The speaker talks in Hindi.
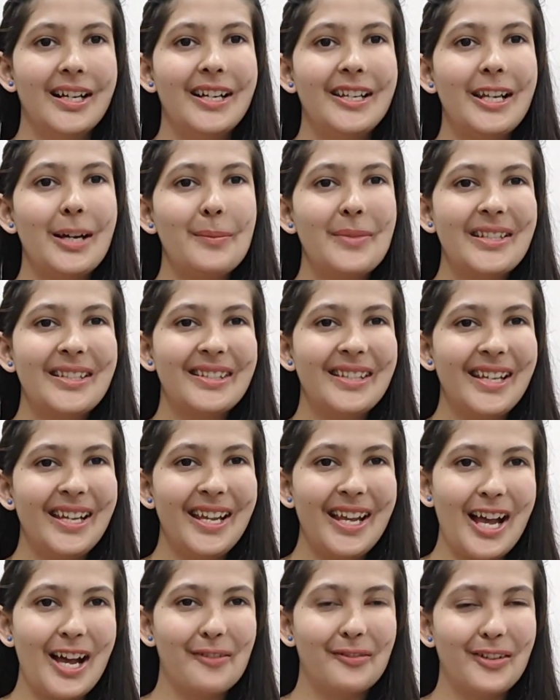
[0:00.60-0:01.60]
नमस्ते
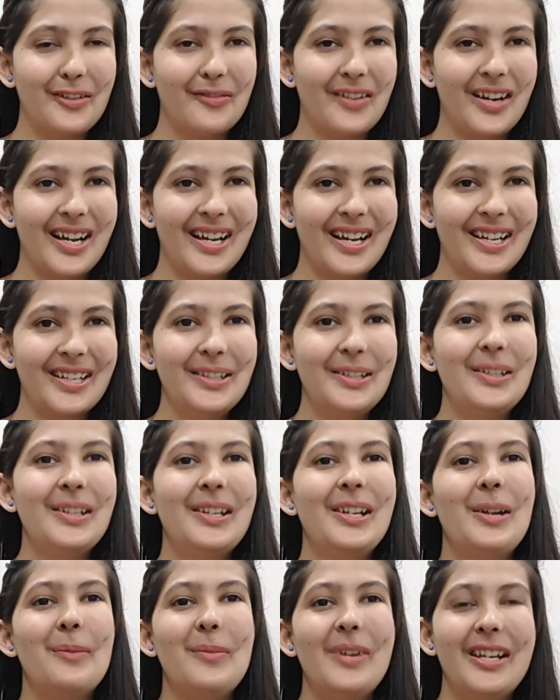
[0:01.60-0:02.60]
एवरीवन
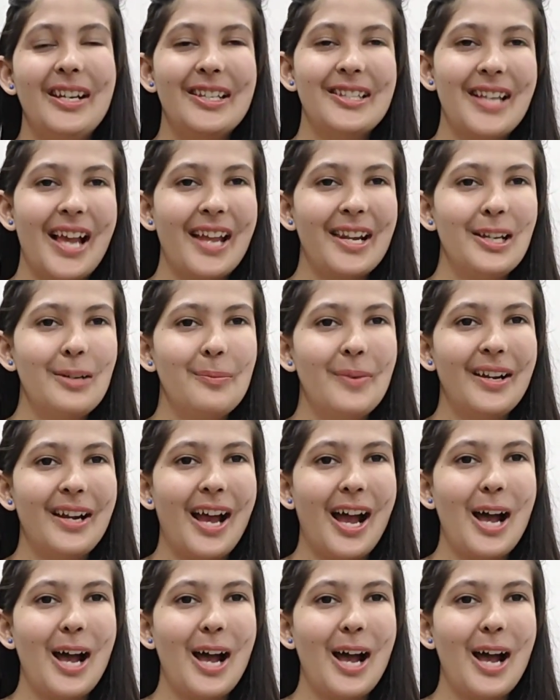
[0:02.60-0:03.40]
मेरे चैनल पर